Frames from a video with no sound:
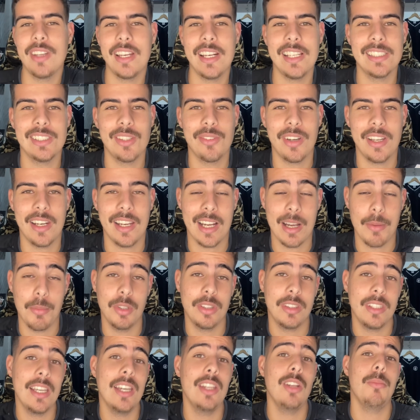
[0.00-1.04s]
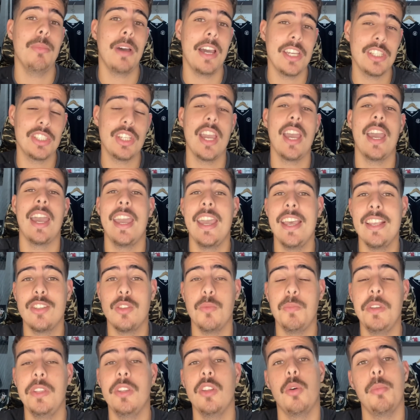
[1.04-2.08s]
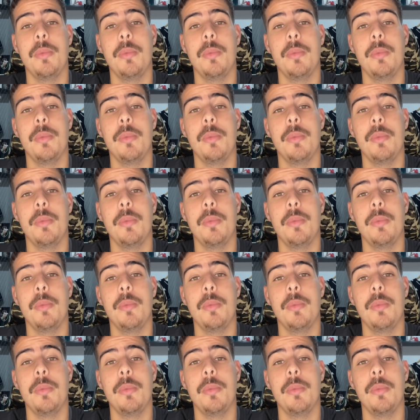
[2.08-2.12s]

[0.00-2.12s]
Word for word: da lesão que ele acabou tendo, mas resumindo,